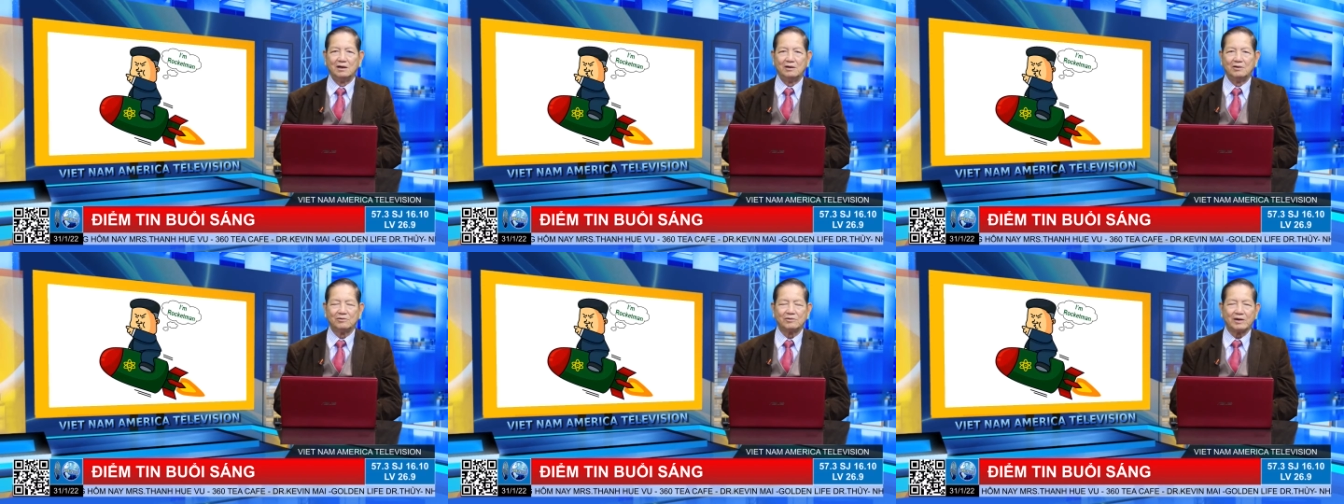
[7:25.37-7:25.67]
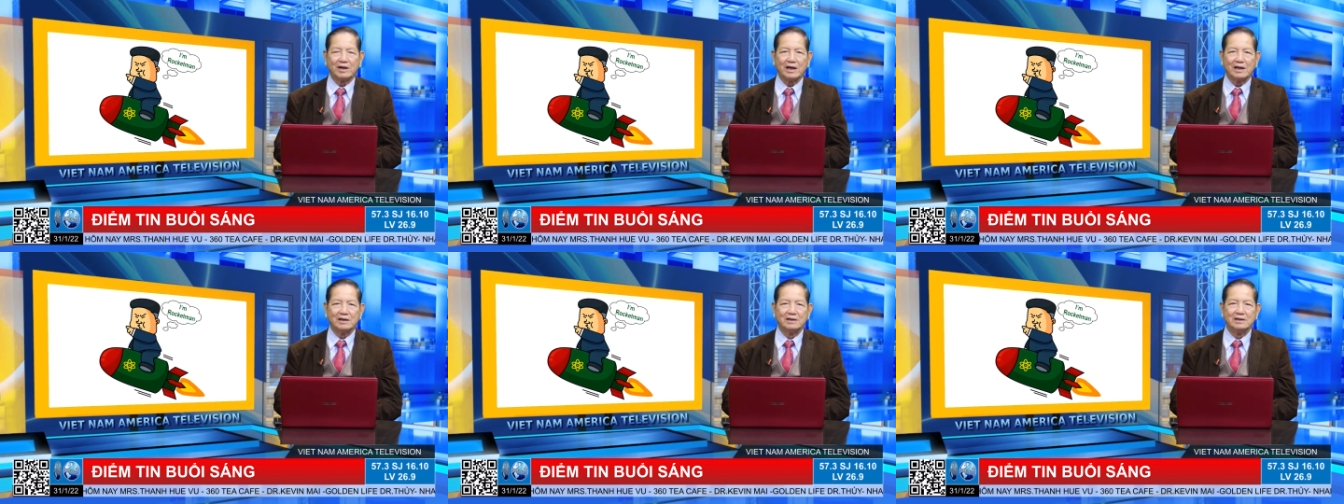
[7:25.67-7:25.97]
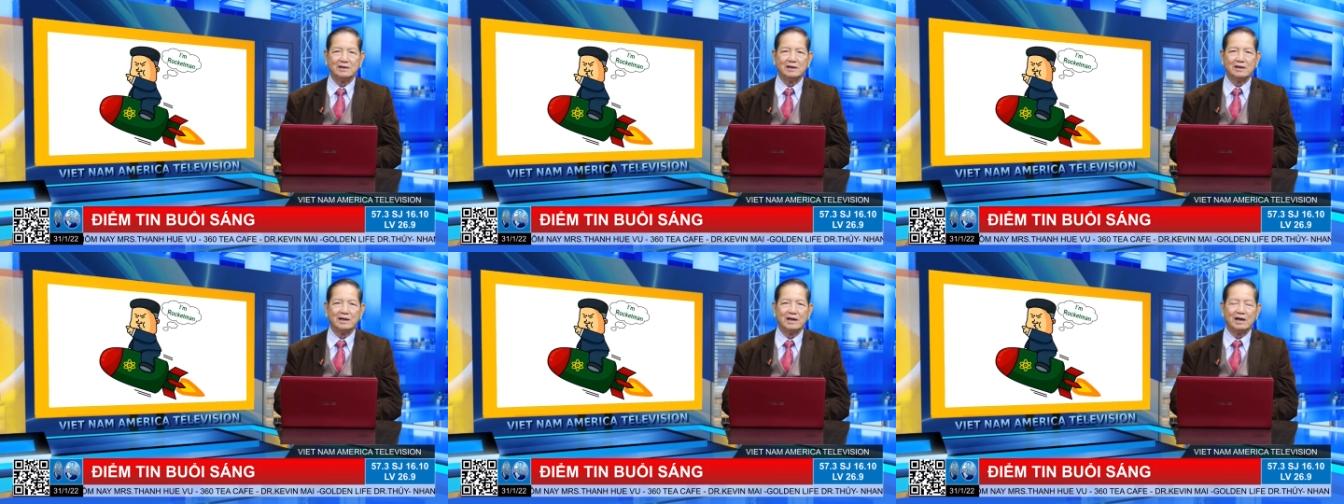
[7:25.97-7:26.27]
Ukraine
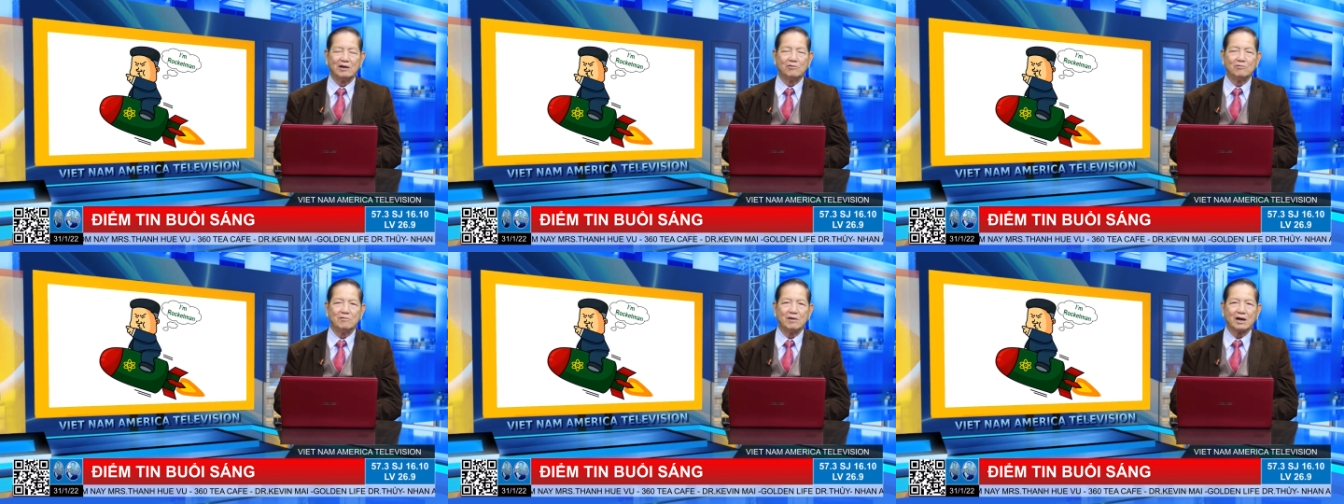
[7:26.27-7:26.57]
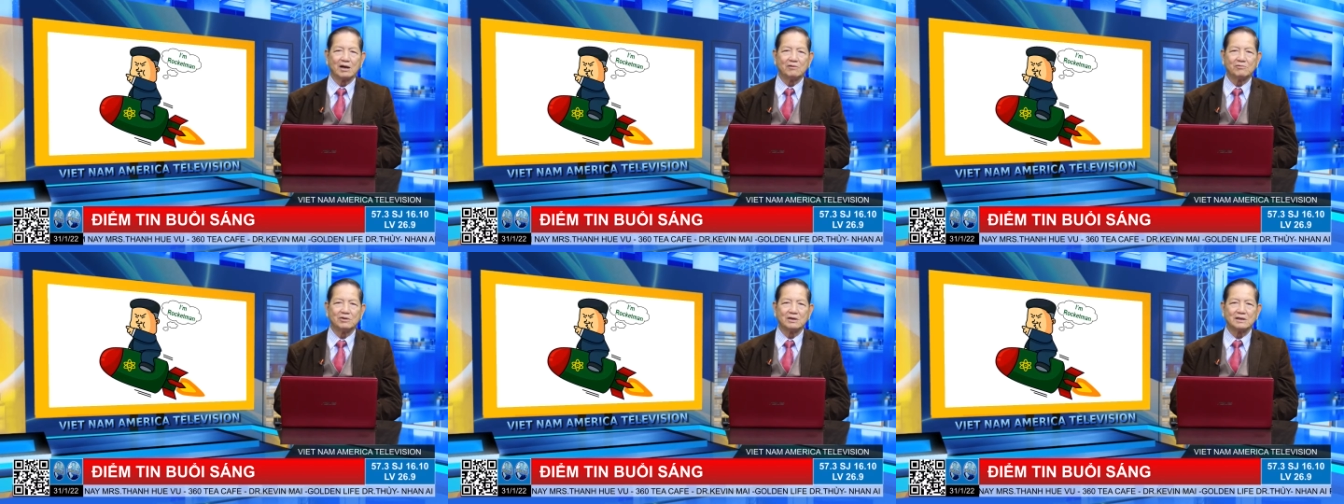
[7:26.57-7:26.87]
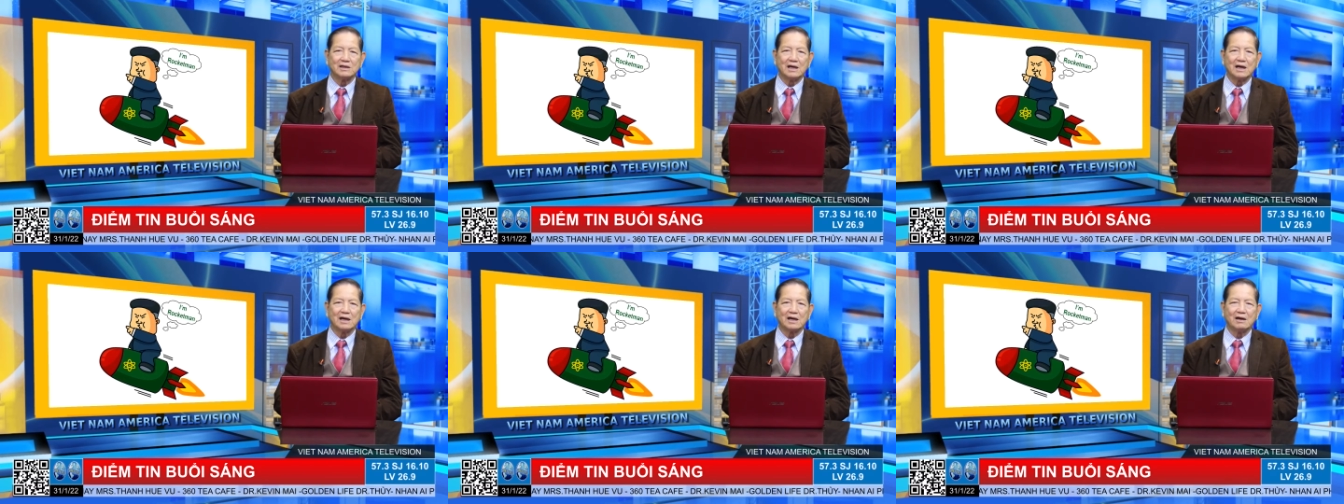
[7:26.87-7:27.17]
nếu mà các quốc
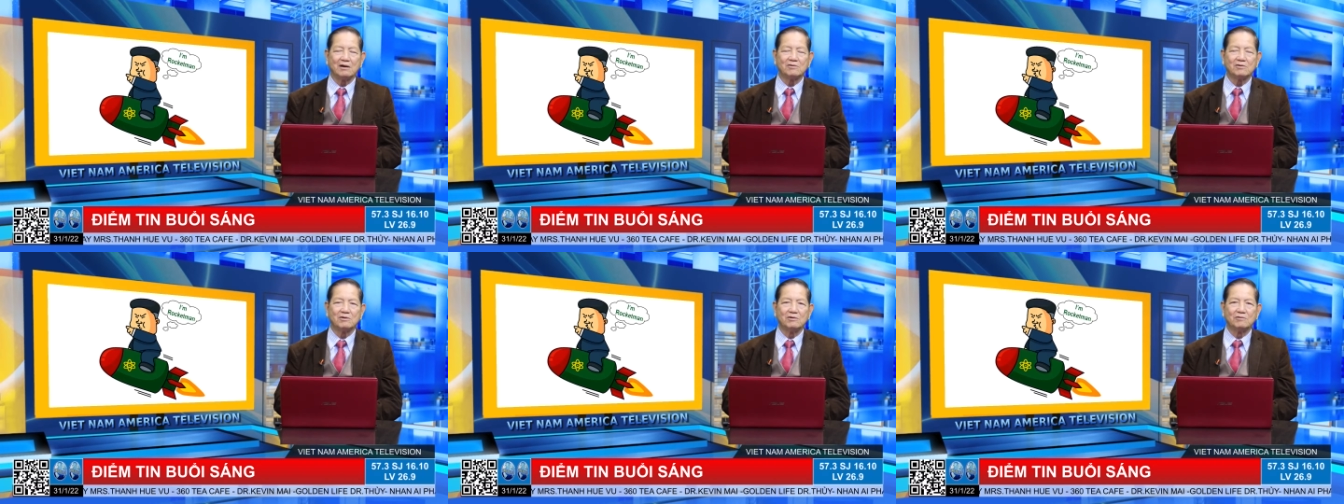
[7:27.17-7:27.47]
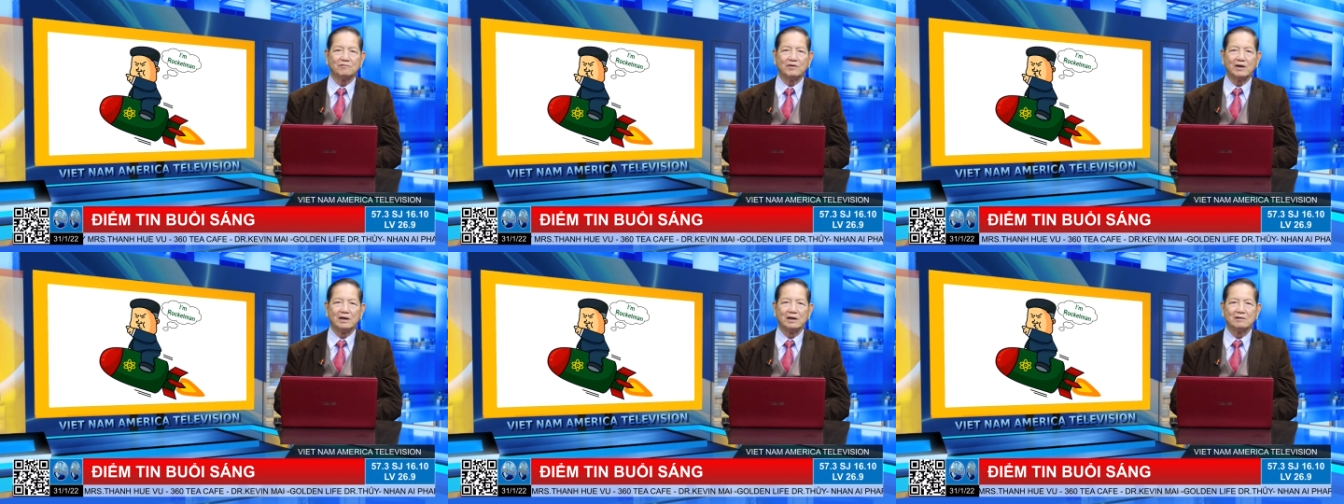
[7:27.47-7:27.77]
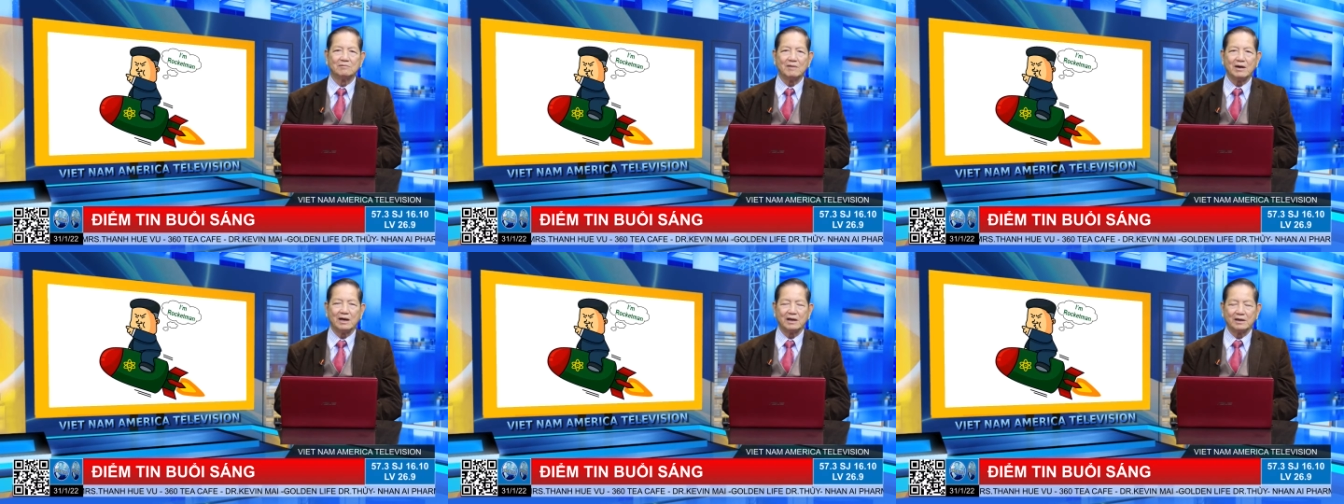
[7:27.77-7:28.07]
gia khác không phản
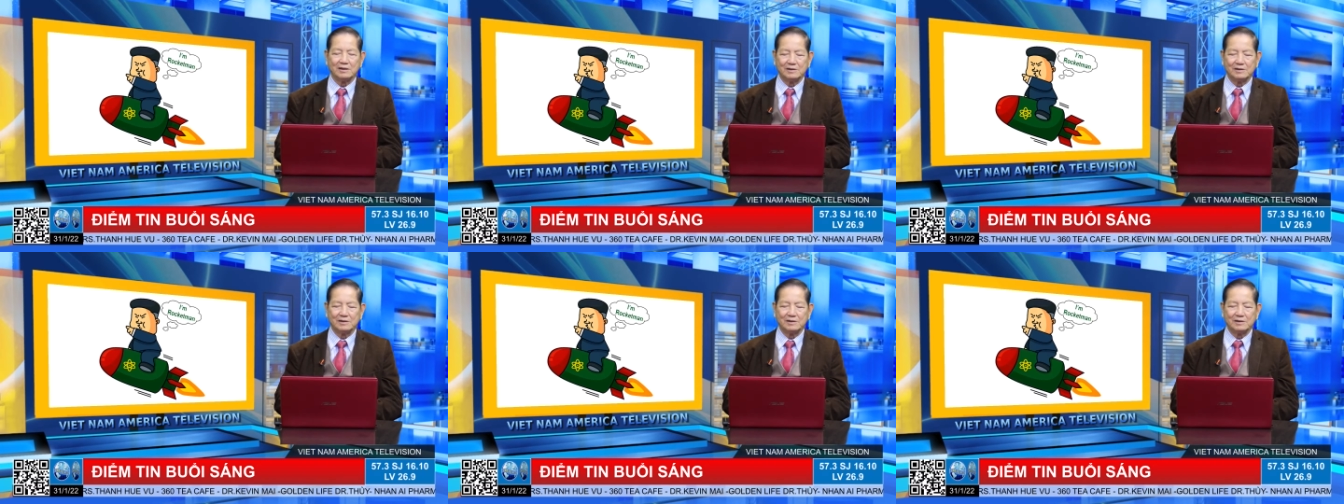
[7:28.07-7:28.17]
ứng mạnh.